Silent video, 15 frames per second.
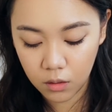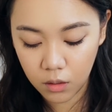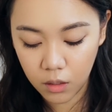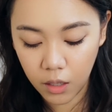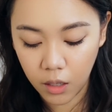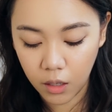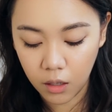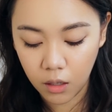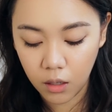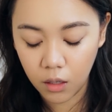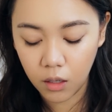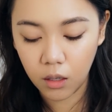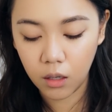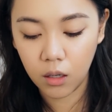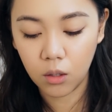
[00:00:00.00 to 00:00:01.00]
で
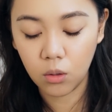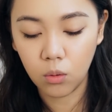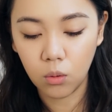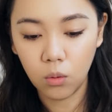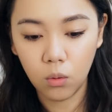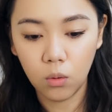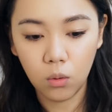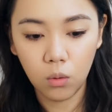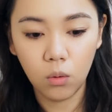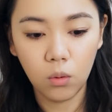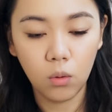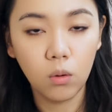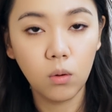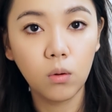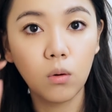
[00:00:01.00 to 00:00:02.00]
えっ、ー、
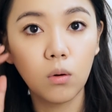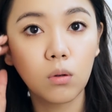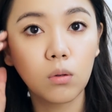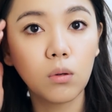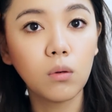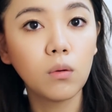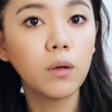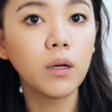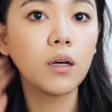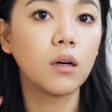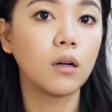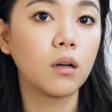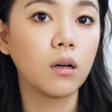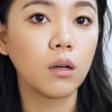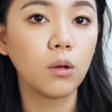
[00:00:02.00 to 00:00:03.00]
と、この上
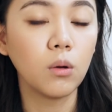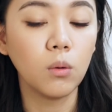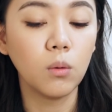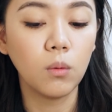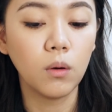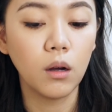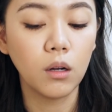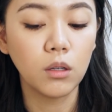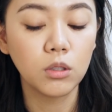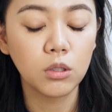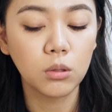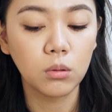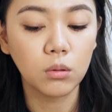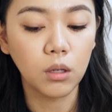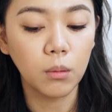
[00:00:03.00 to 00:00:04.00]
から今日は
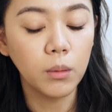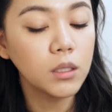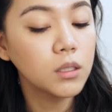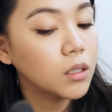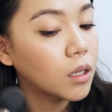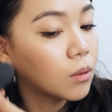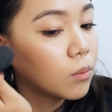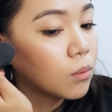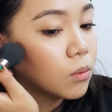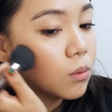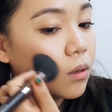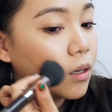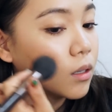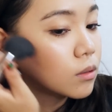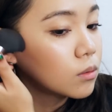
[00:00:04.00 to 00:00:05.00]
ちょっと試したいこ
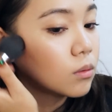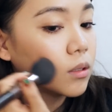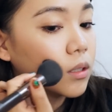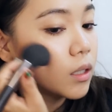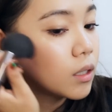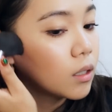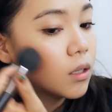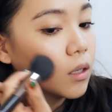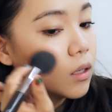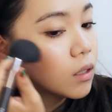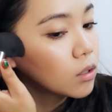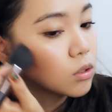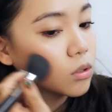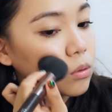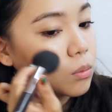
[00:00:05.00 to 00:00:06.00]
とがあるので、
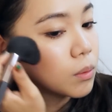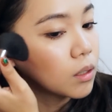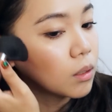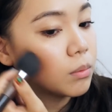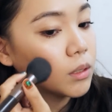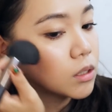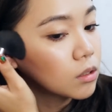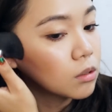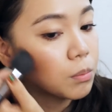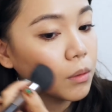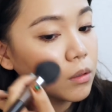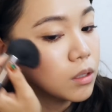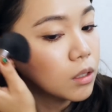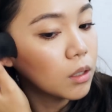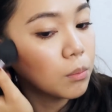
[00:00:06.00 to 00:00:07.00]
ちょっとまた別の
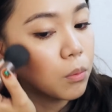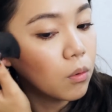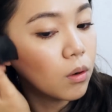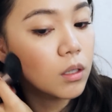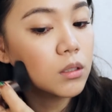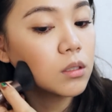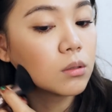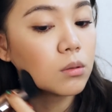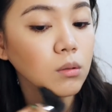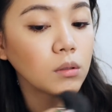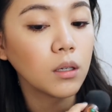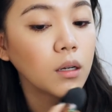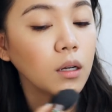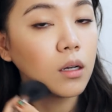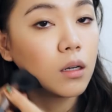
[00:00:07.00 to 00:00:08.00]
パウダーでぼかすの
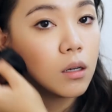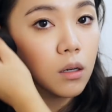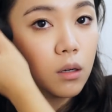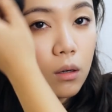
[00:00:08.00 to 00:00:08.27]
で、